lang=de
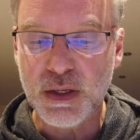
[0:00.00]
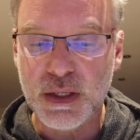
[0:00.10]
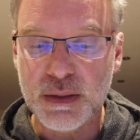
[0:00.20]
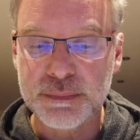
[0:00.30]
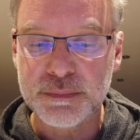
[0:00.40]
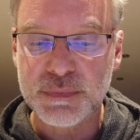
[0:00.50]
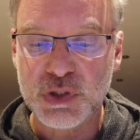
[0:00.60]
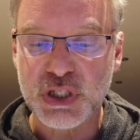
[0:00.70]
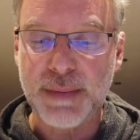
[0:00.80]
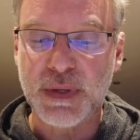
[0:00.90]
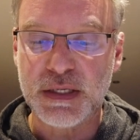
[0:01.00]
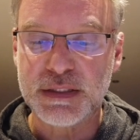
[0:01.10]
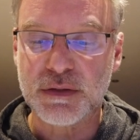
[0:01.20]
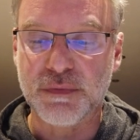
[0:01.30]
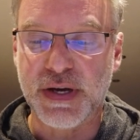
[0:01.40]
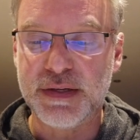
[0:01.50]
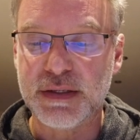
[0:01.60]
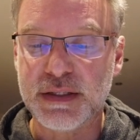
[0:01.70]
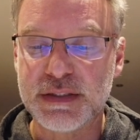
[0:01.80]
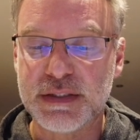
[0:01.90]
Ähm, sie schreibt allerdings auch
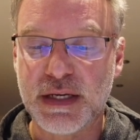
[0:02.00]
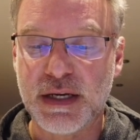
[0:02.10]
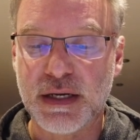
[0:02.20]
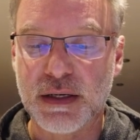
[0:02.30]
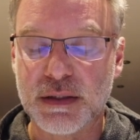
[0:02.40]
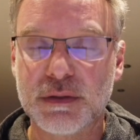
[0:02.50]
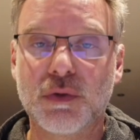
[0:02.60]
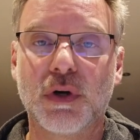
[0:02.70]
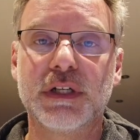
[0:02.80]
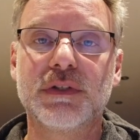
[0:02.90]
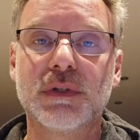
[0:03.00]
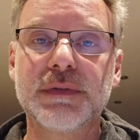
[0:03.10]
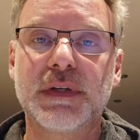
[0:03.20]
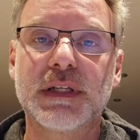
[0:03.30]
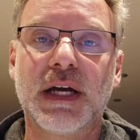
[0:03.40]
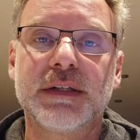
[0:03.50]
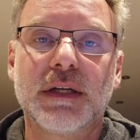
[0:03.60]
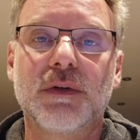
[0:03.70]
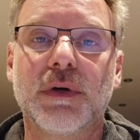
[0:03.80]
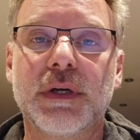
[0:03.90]
weiter, dass der Koalitionsvertrag
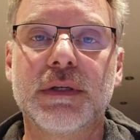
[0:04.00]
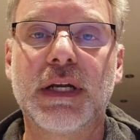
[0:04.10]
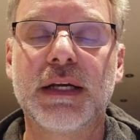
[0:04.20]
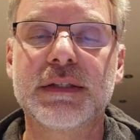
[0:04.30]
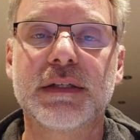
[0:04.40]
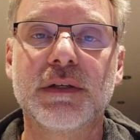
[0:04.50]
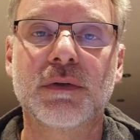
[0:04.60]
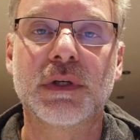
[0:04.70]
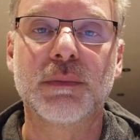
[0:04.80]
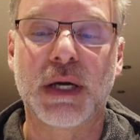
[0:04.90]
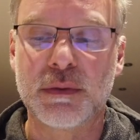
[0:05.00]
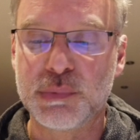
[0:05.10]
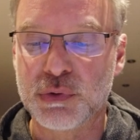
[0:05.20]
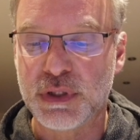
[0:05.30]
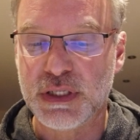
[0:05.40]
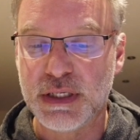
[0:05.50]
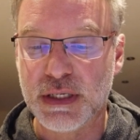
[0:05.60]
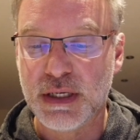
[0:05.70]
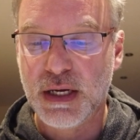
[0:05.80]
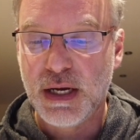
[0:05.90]
der neuen Landesregierung in Brandenburg
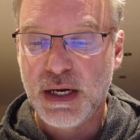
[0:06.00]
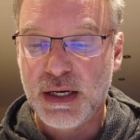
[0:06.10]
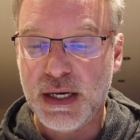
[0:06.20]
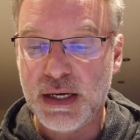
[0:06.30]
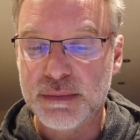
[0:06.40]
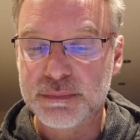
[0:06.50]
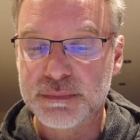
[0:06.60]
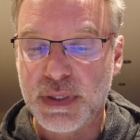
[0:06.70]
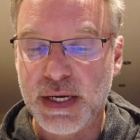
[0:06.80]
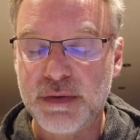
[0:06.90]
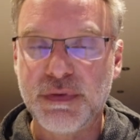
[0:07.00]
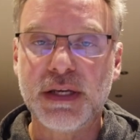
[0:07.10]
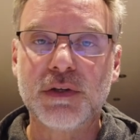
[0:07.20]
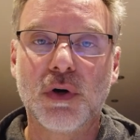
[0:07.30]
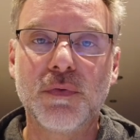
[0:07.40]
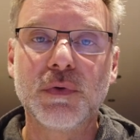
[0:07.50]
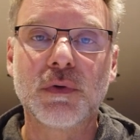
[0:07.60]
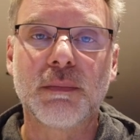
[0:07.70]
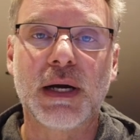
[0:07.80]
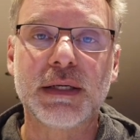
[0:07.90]
hier ähm, ein wenig
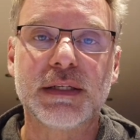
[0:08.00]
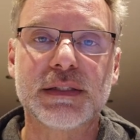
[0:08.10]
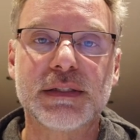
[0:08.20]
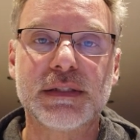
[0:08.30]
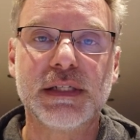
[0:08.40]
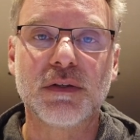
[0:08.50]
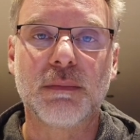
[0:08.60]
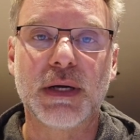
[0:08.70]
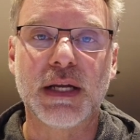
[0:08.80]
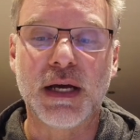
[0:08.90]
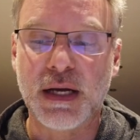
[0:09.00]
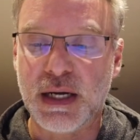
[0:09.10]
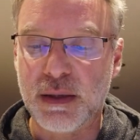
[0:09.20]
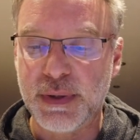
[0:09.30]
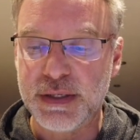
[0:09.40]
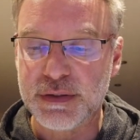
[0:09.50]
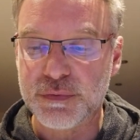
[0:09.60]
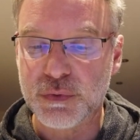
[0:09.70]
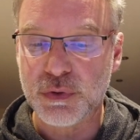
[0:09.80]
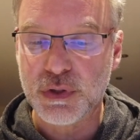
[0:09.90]
Hoffnung macht, dass hier nochmal
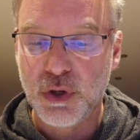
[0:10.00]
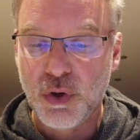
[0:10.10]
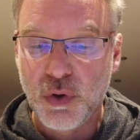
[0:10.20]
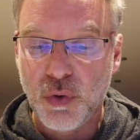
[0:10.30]
nachgearbeitet wird